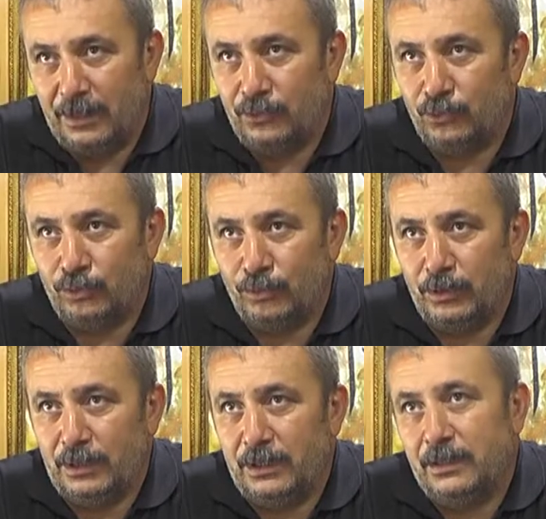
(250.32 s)
Erzurum
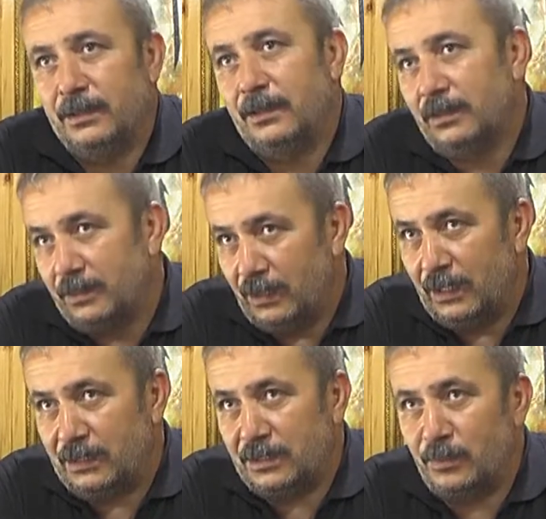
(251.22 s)
olarak
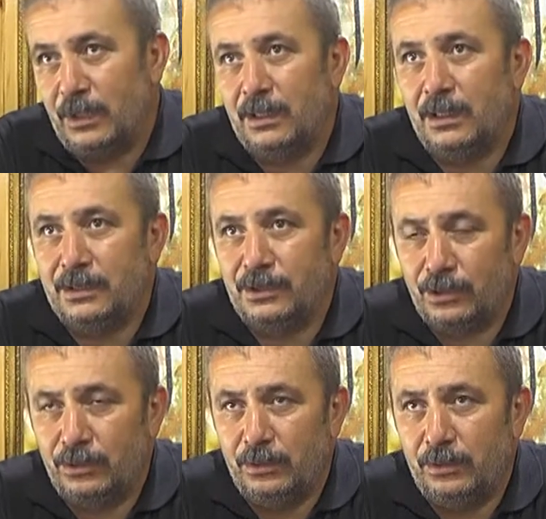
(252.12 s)
iletişim bilgileri
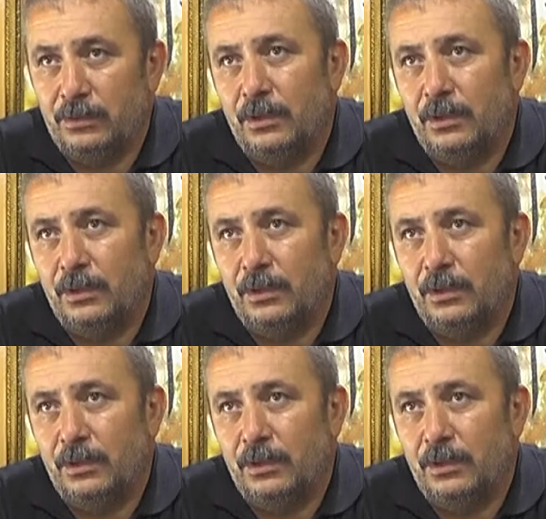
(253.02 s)
çıkıyor.